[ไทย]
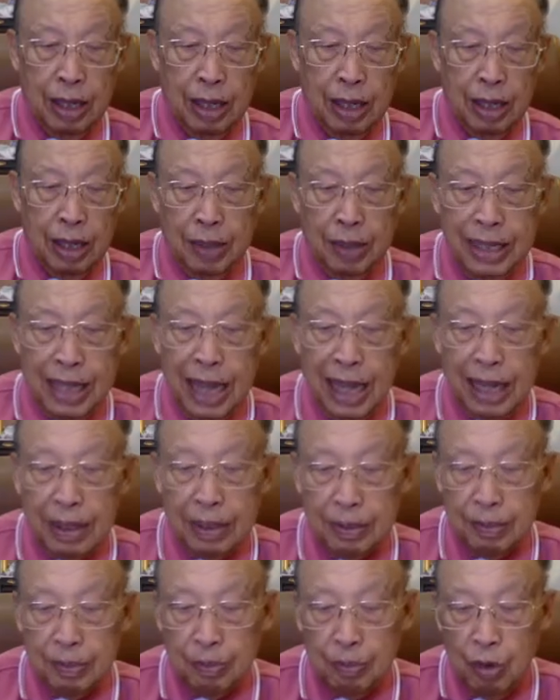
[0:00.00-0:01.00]
พญาติ
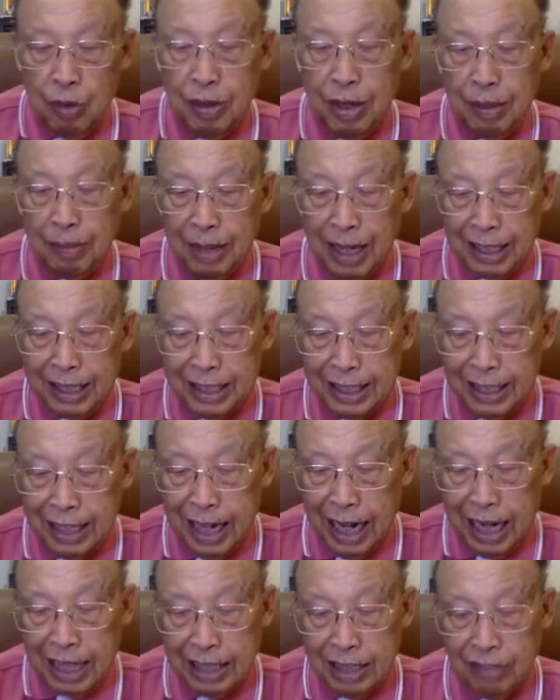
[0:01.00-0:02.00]
บุมีอำนาจที่จะ
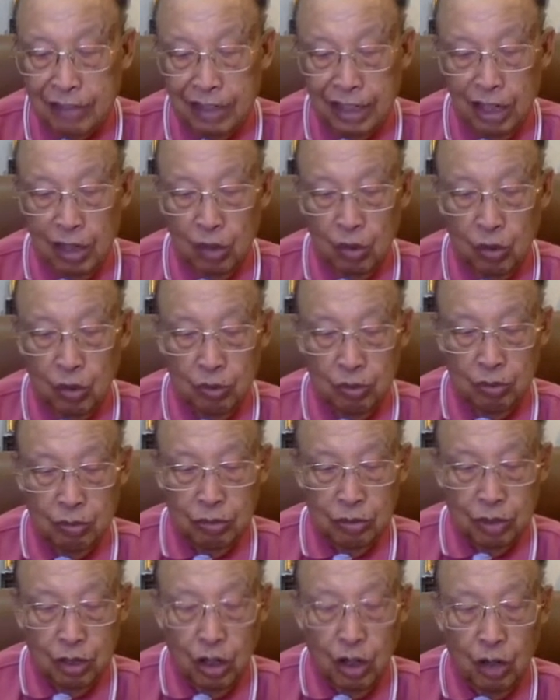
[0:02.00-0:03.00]
ขาดชีวิตเขา
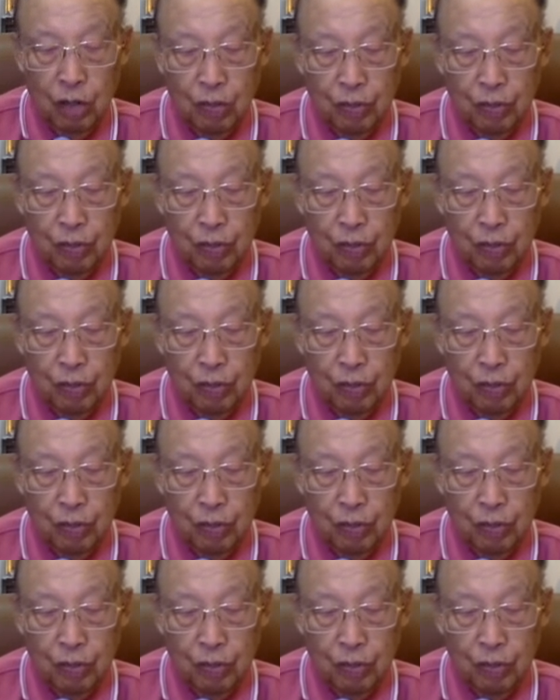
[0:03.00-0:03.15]
เนาะ